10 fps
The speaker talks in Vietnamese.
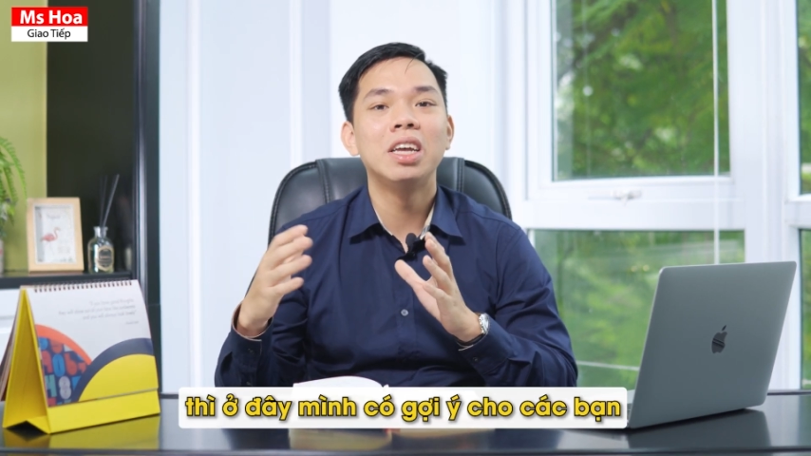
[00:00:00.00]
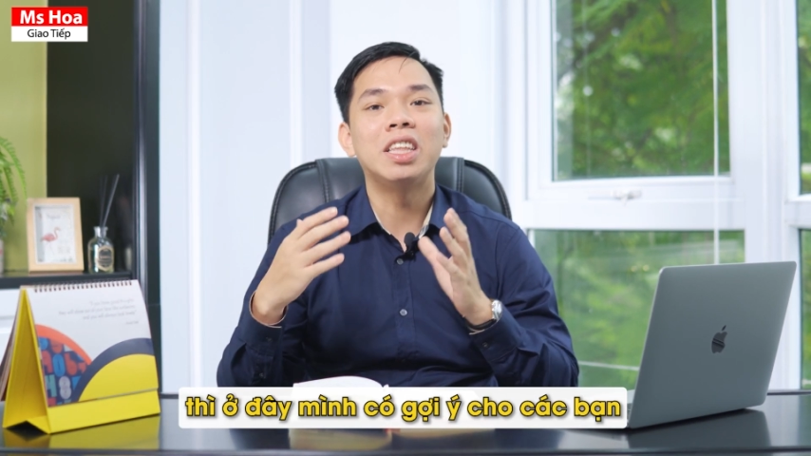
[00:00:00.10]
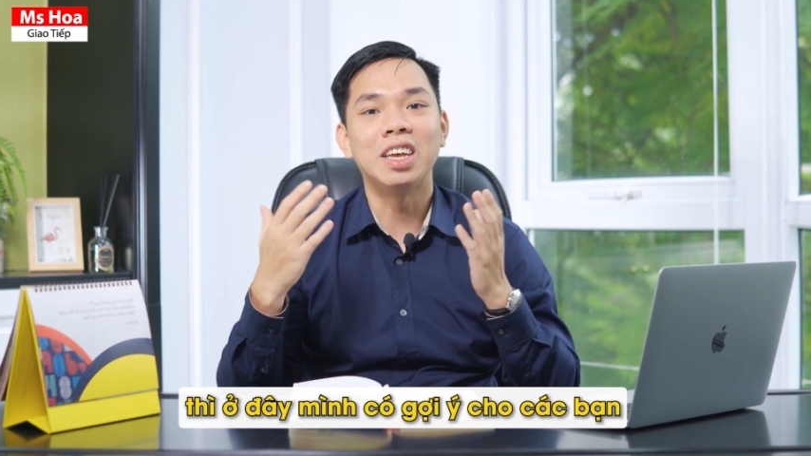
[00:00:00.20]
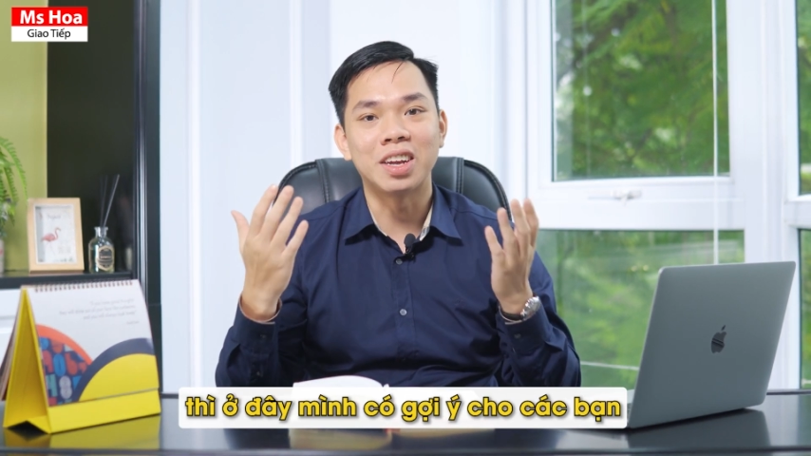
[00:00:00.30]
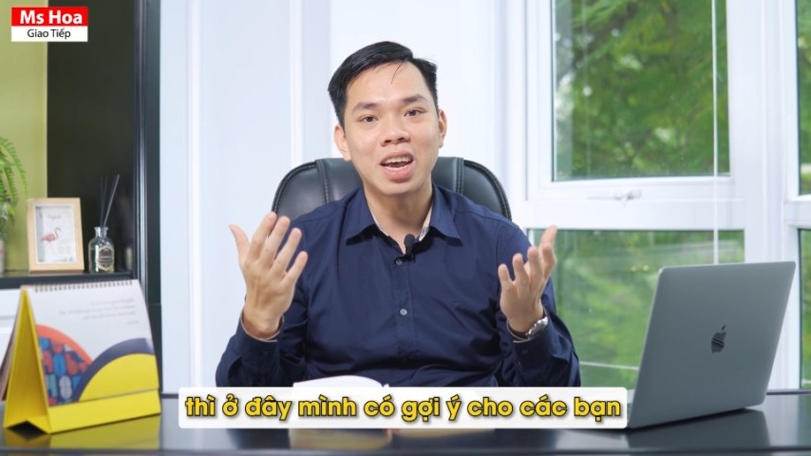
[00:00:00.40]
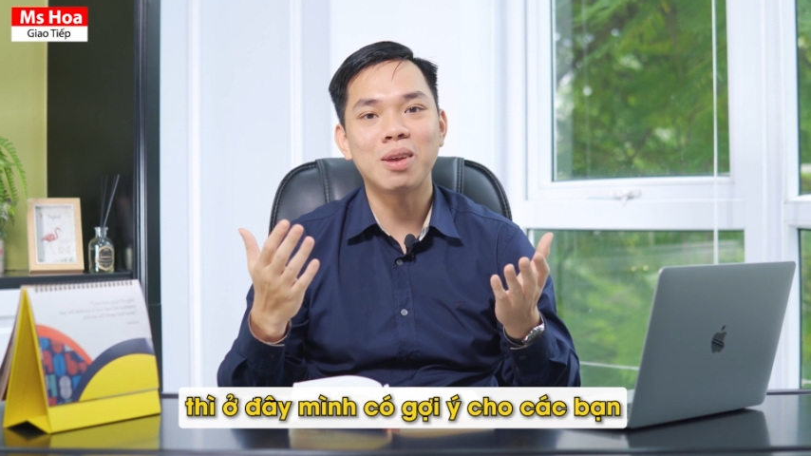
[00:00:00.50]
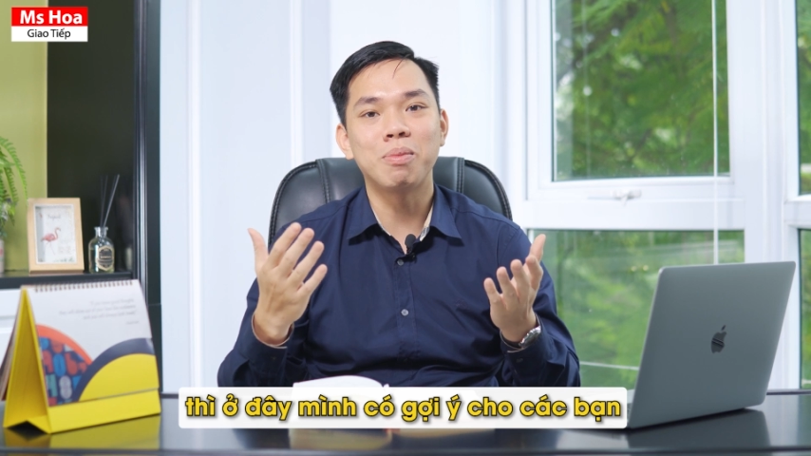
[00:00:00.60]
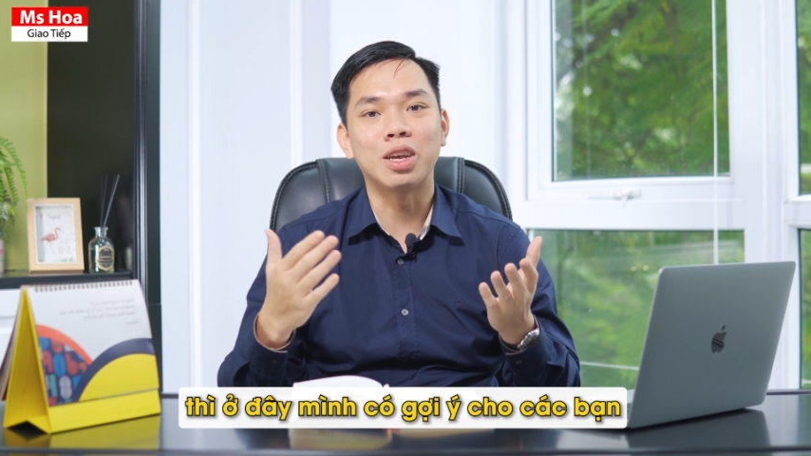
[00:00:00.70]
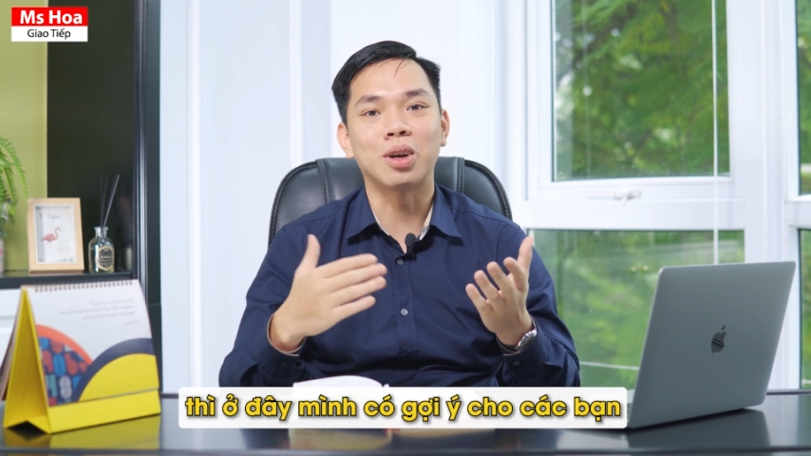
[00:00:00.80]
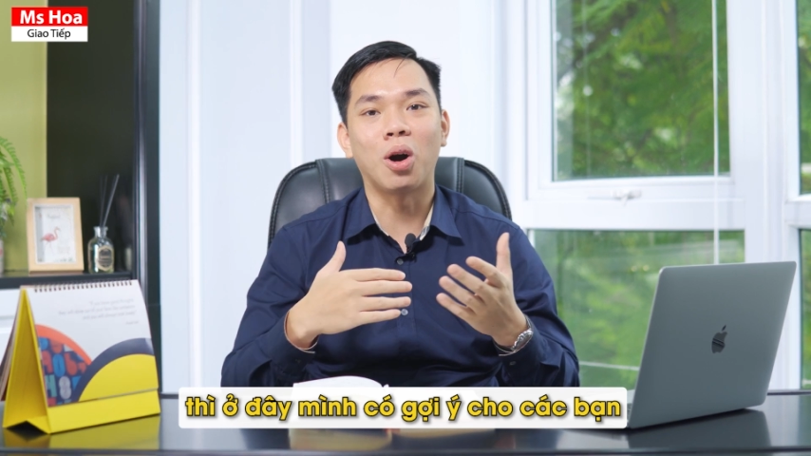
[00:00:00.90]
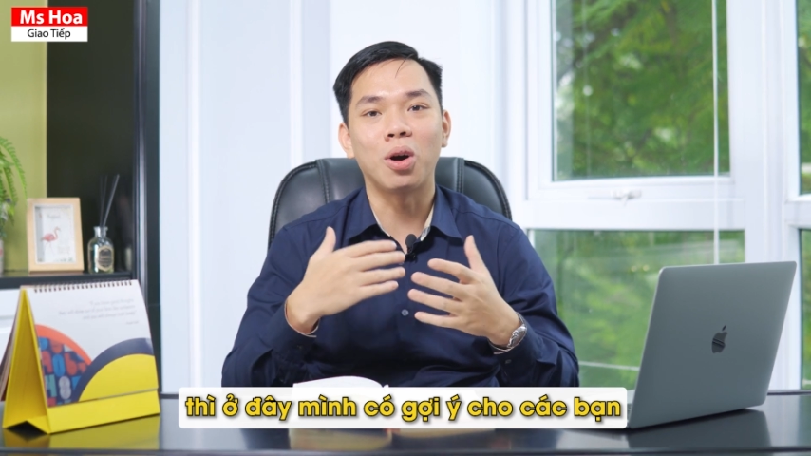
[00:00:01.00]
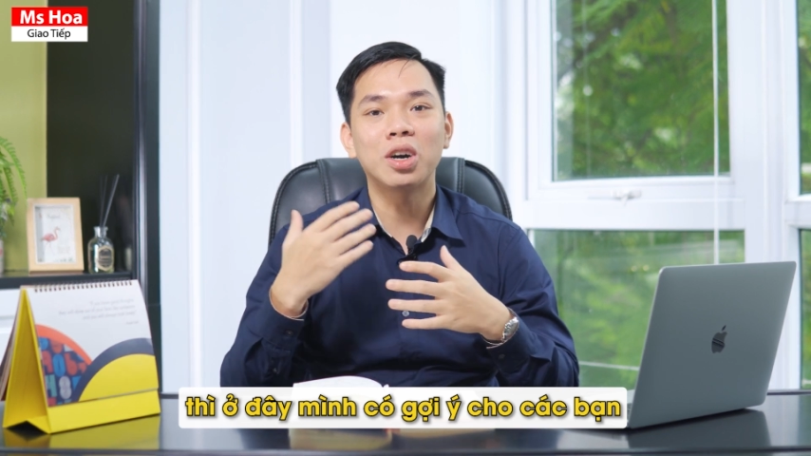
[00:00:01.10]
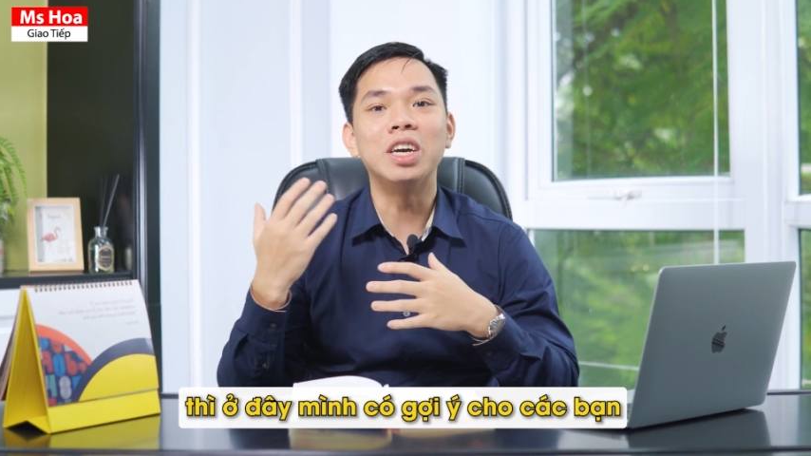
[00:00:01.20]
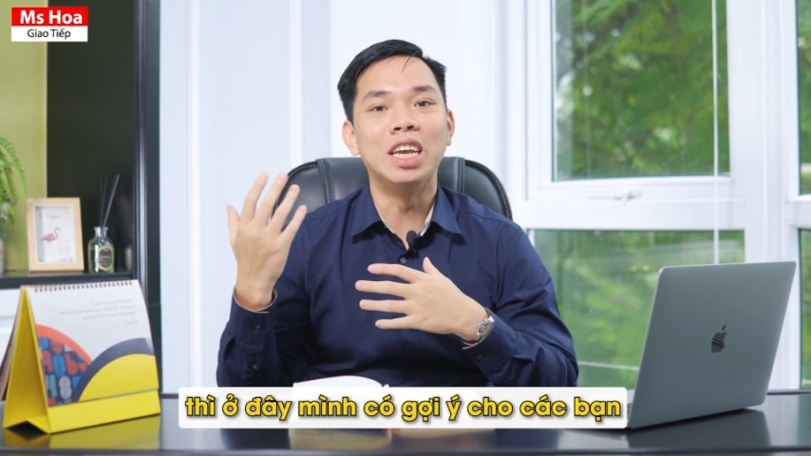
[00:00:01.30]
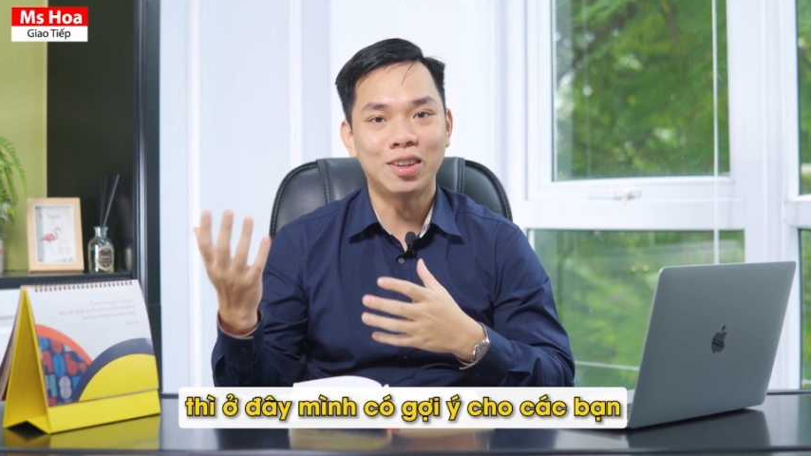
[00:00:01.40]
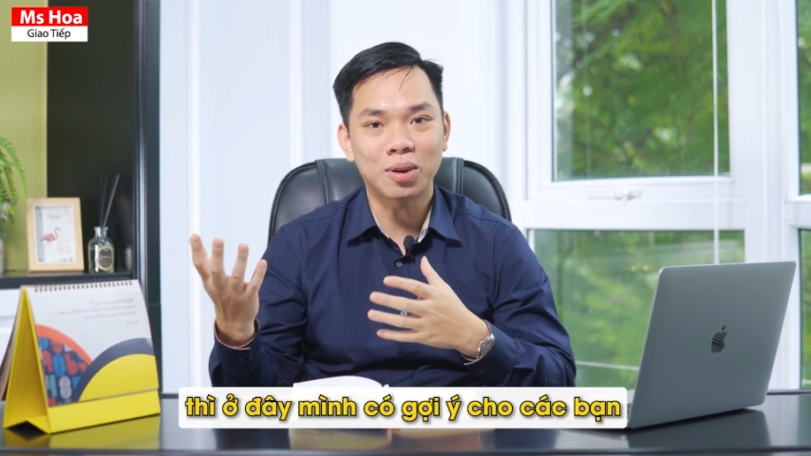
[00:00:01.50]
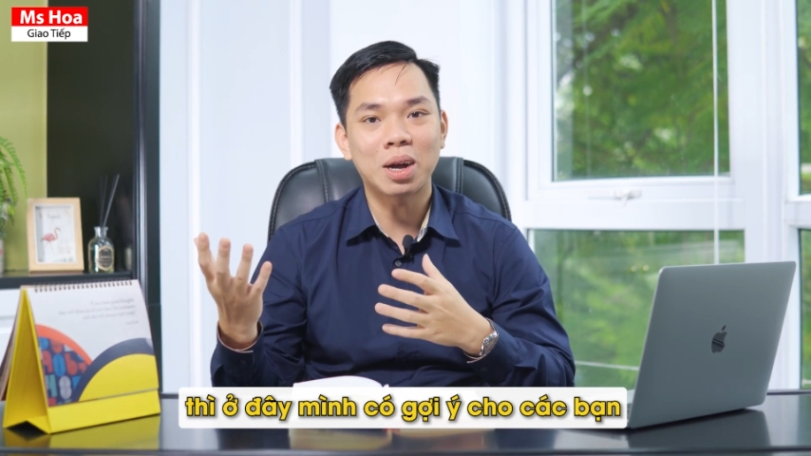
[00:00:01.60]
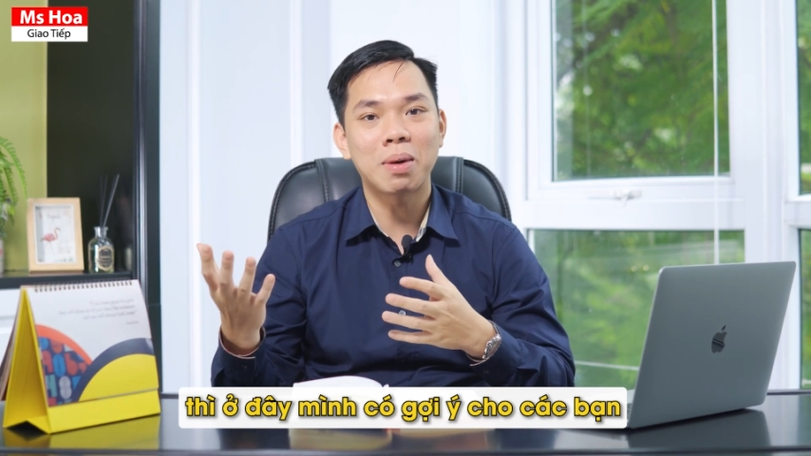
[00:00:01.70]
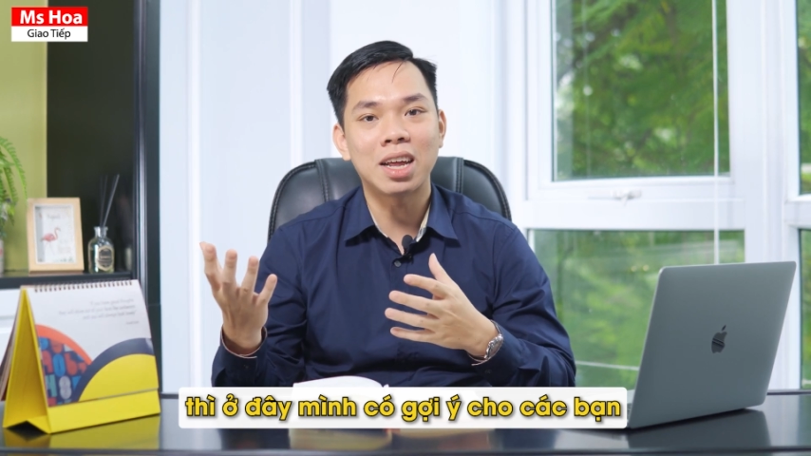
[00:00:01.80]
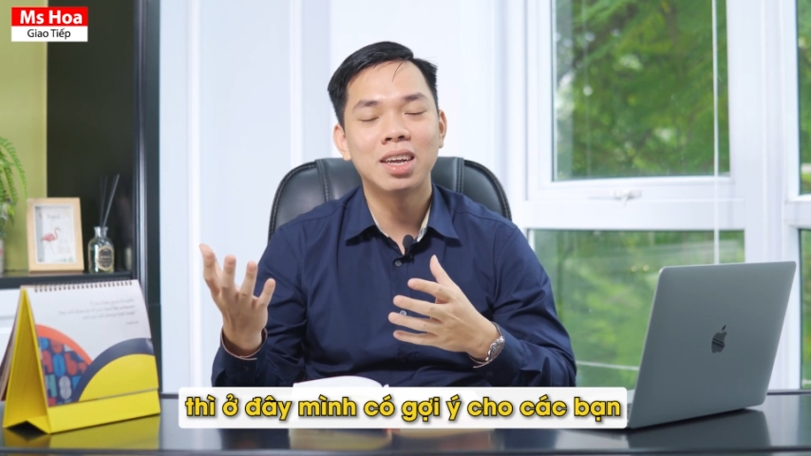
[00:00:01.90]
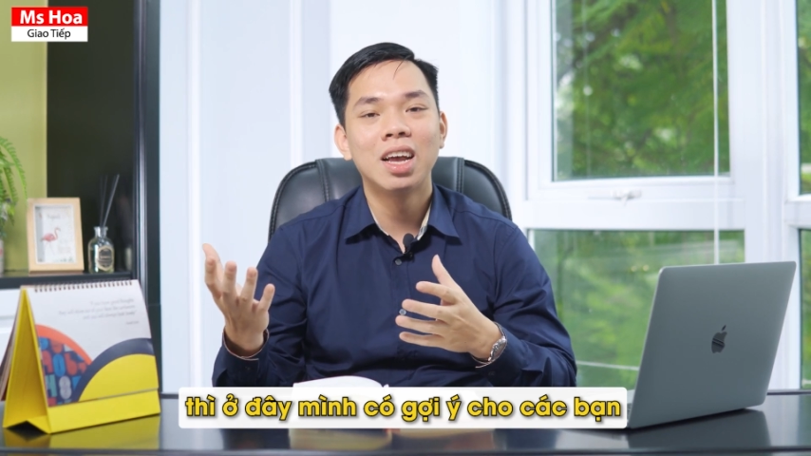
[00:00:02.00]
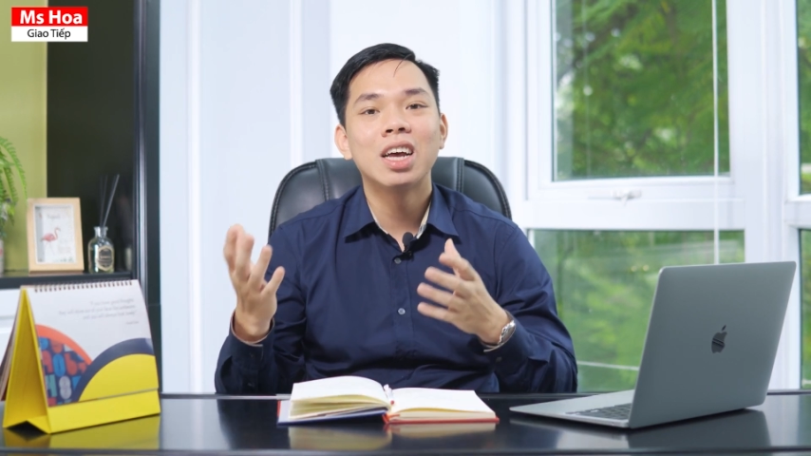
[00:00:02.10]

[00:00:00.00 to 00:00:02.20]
thì ở đây mình có gợi ý cho các bạn